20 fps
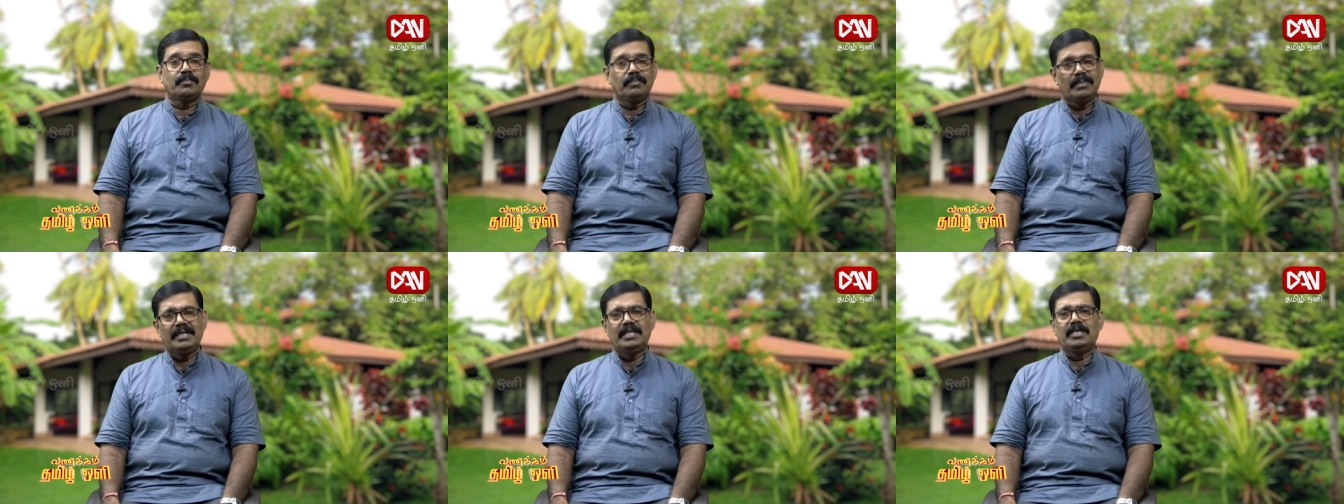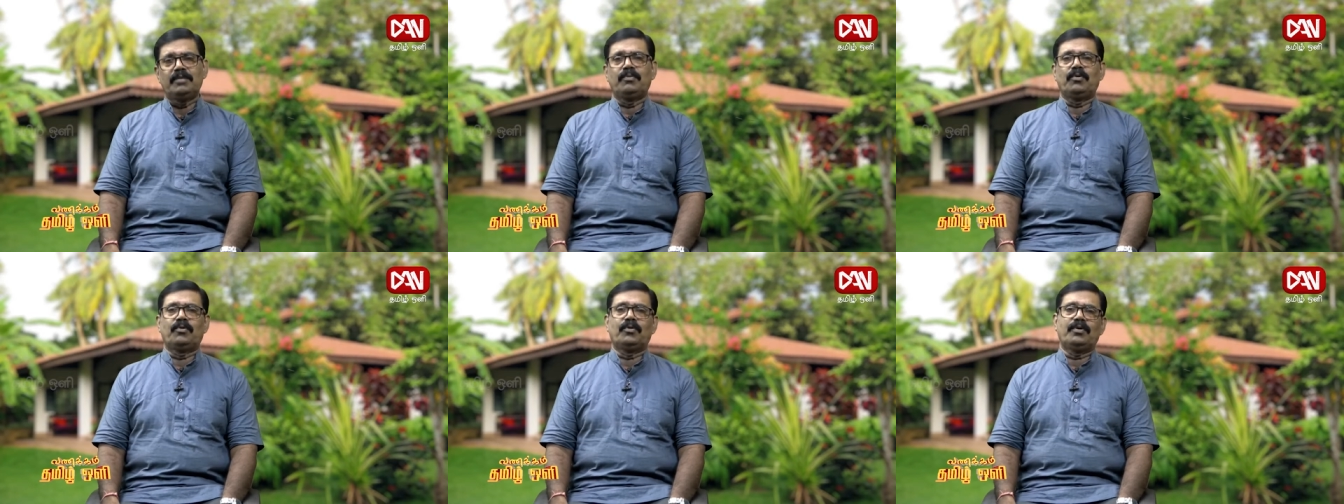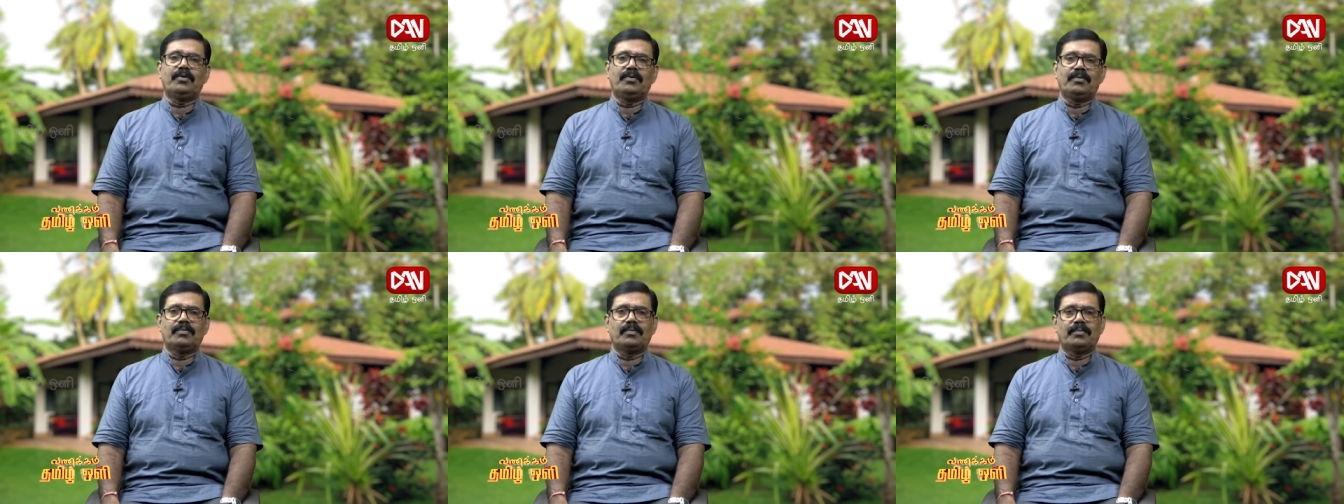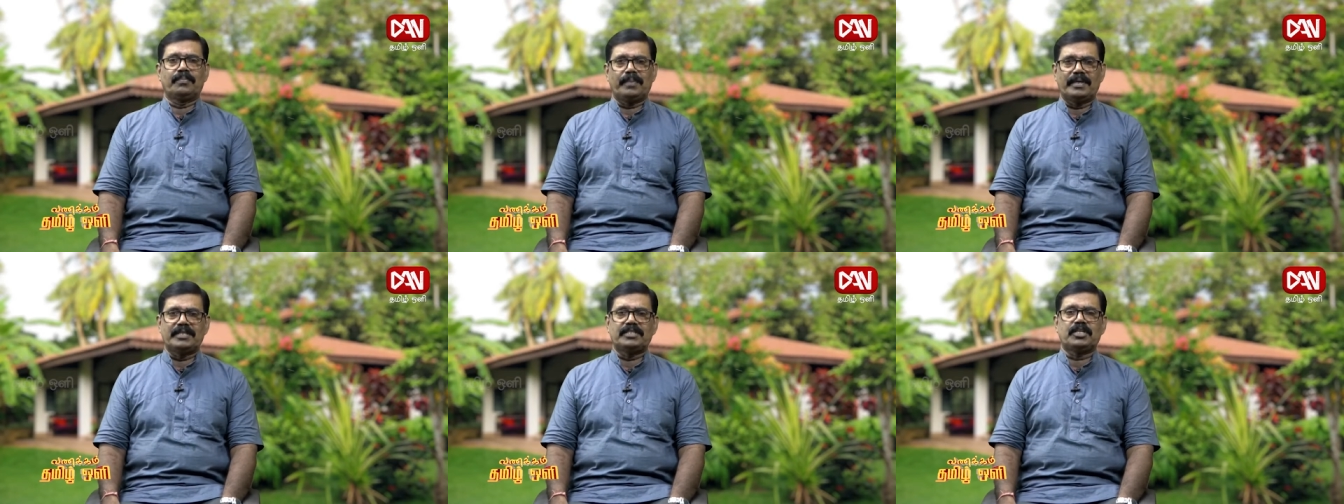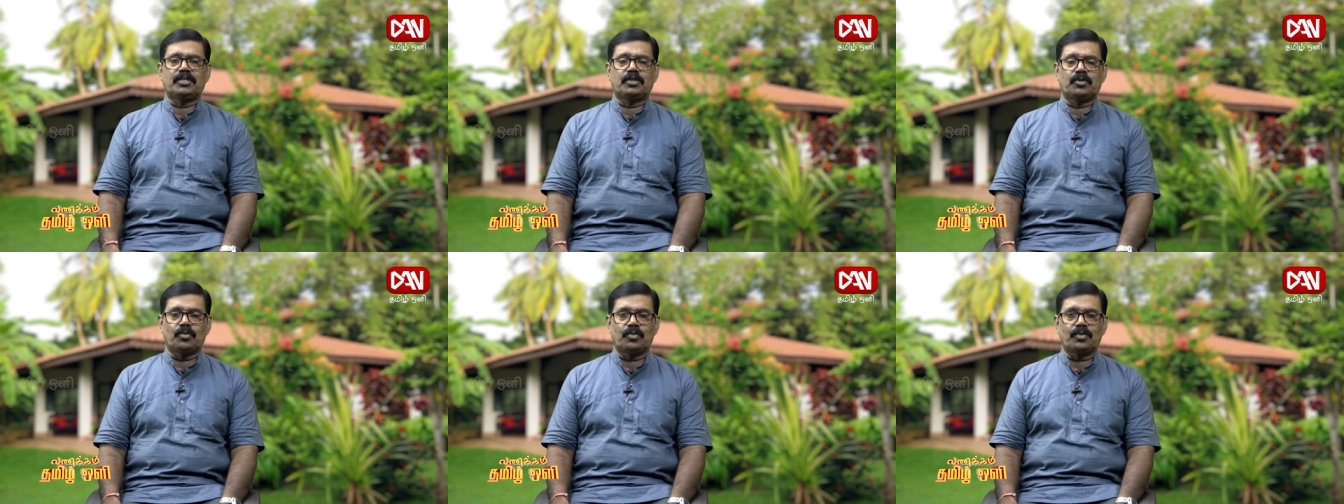மீண்டும் அவர்
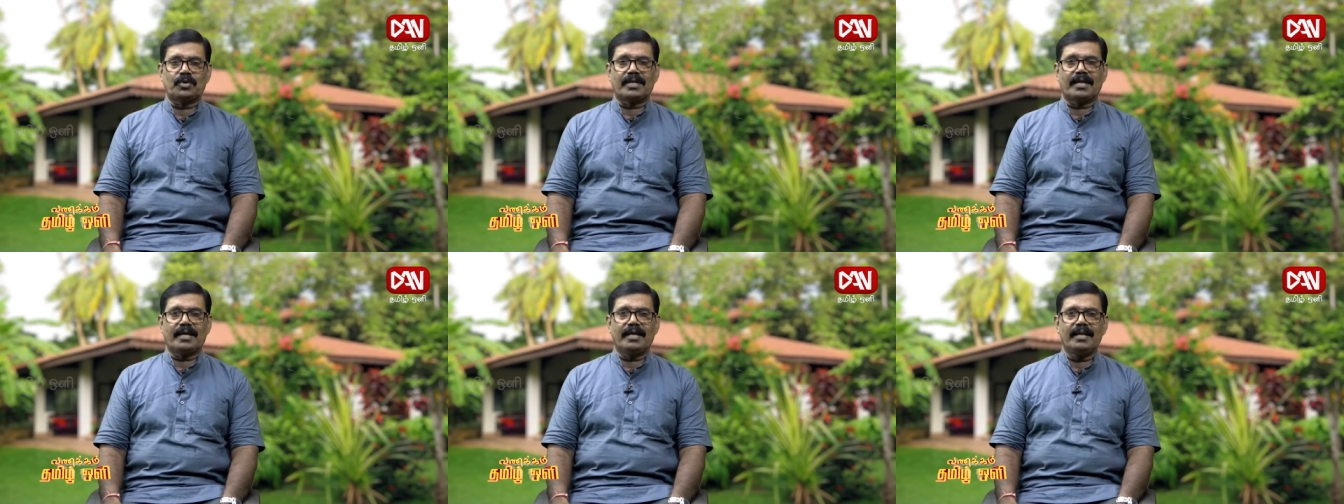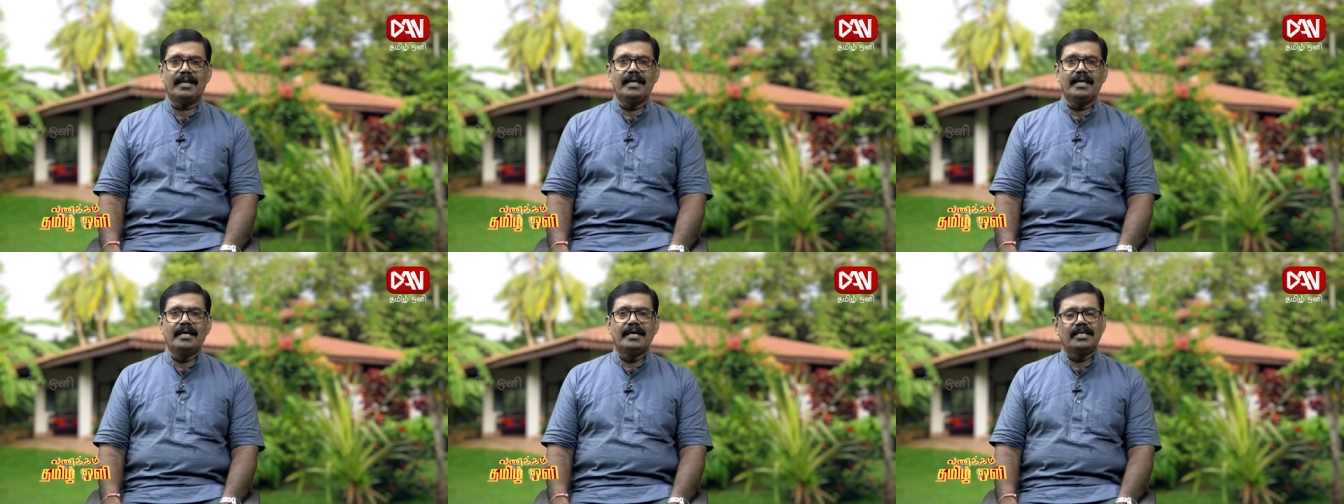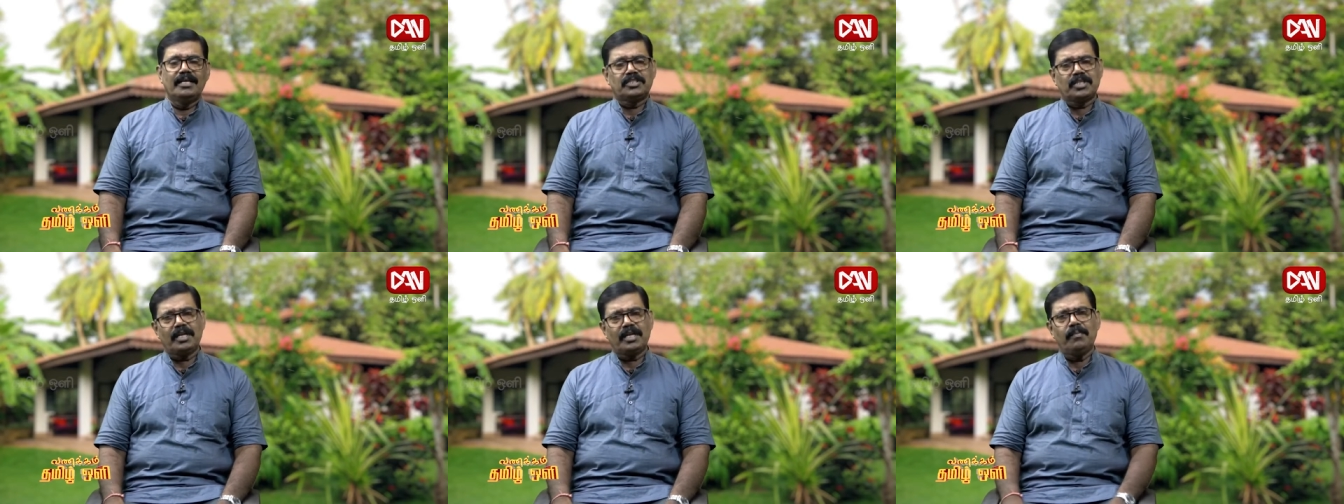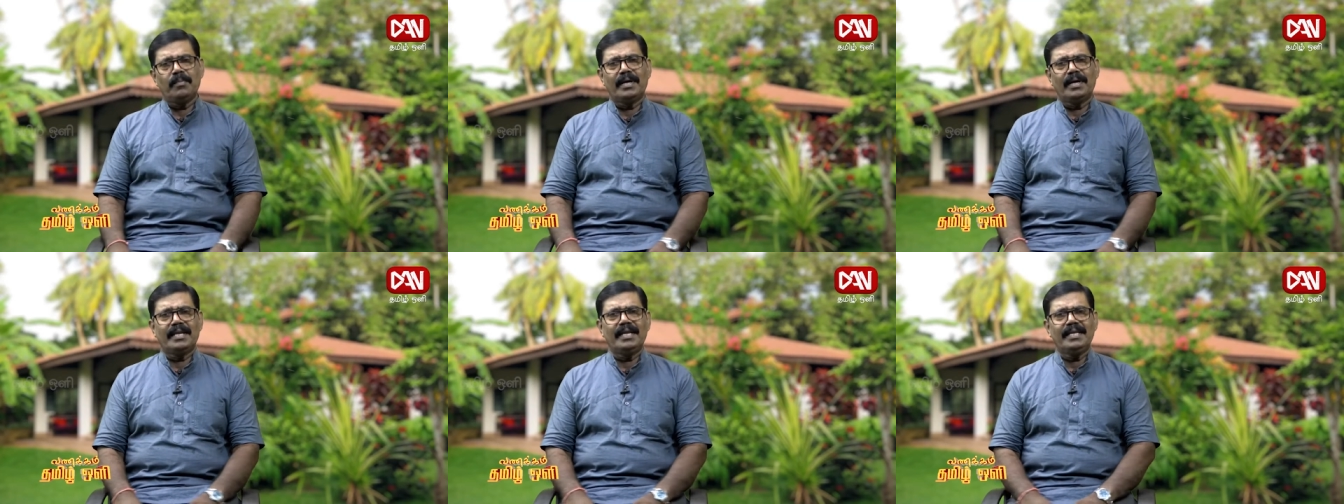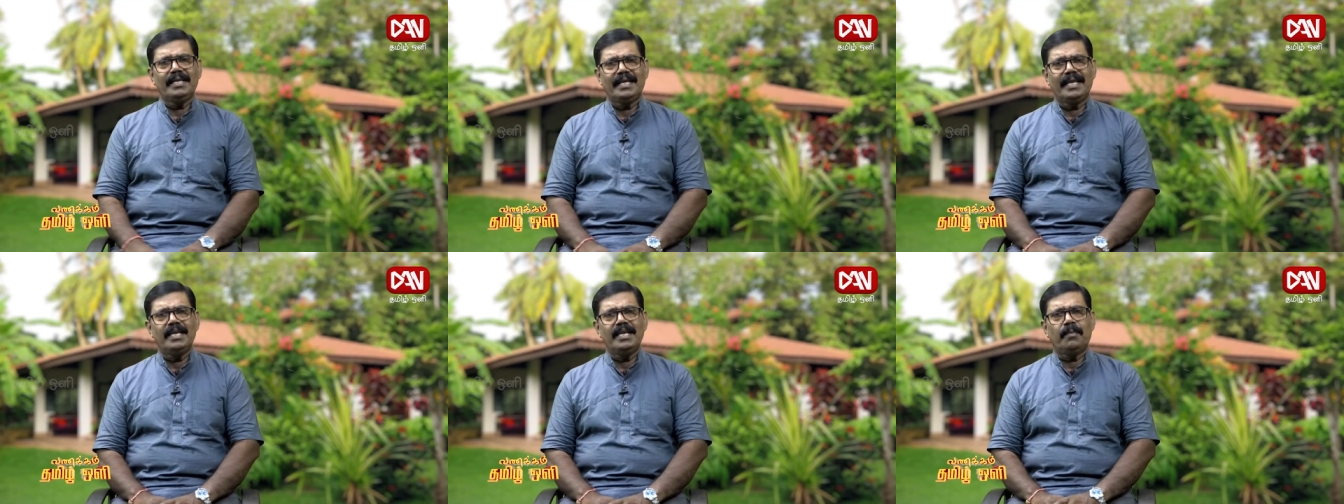பேச்சை தொடுக்கிறார் சரி மகனே
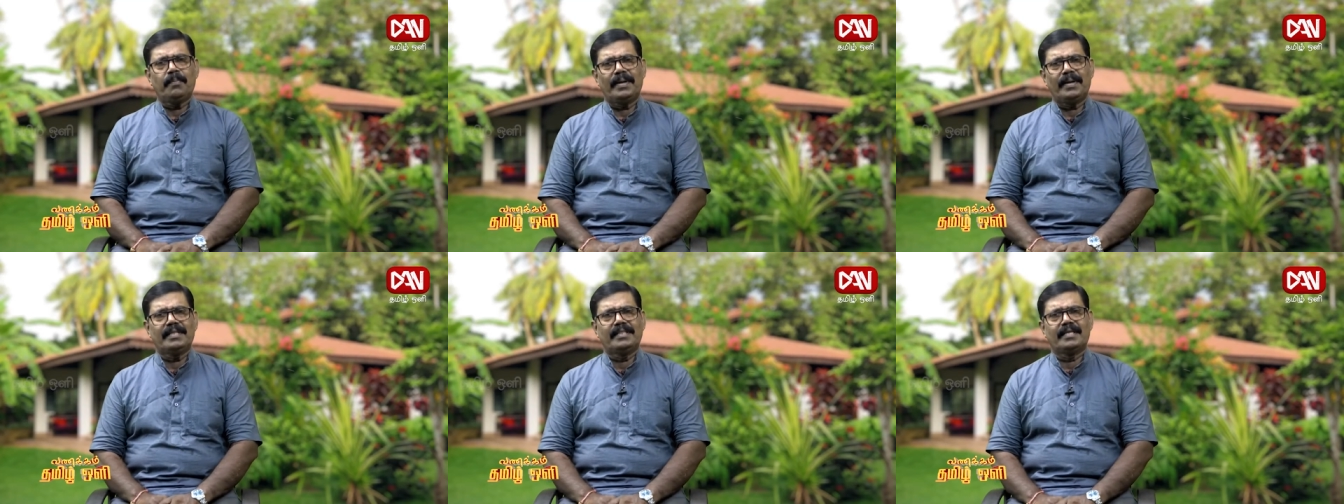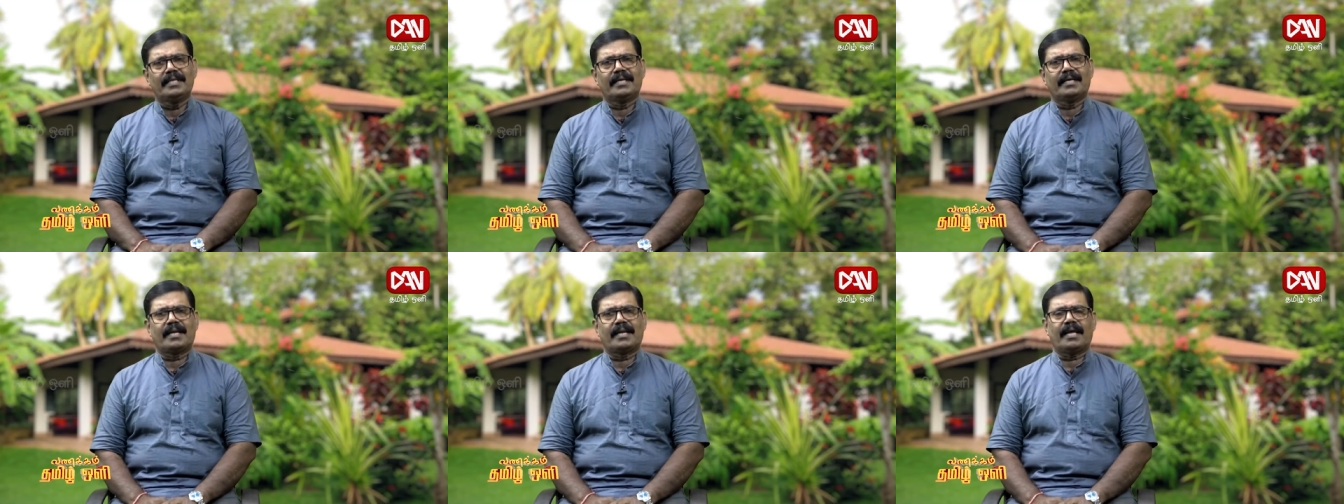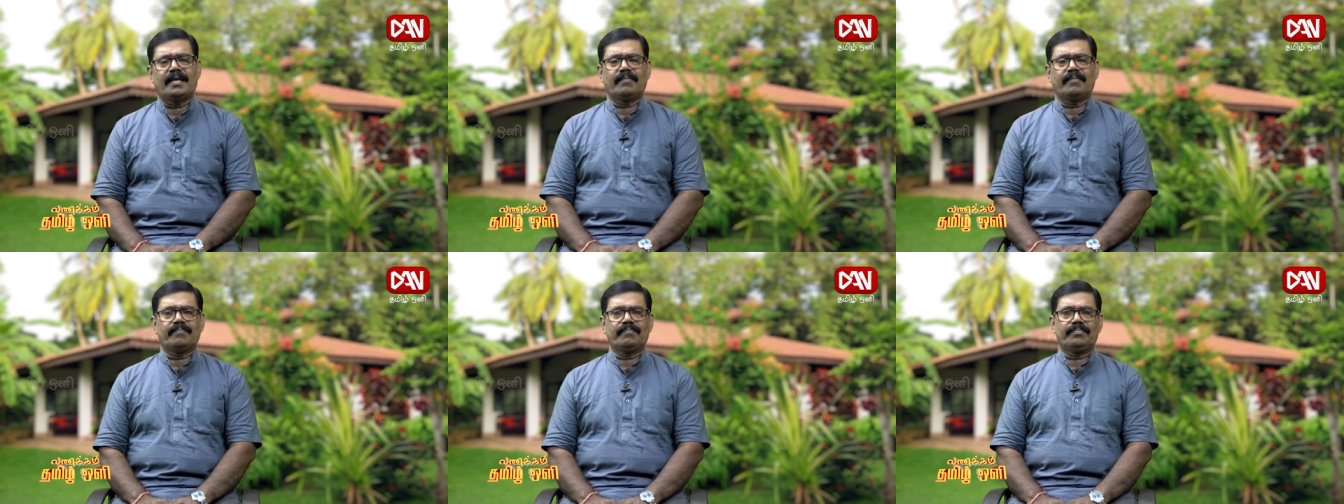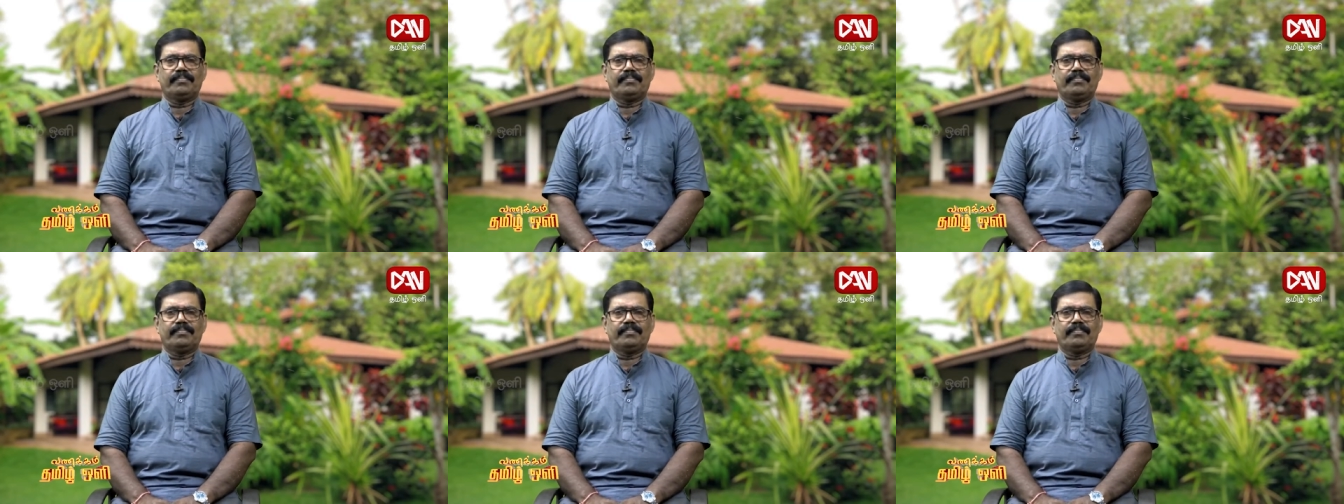நீ என்ன படித்திருக்கிறாய்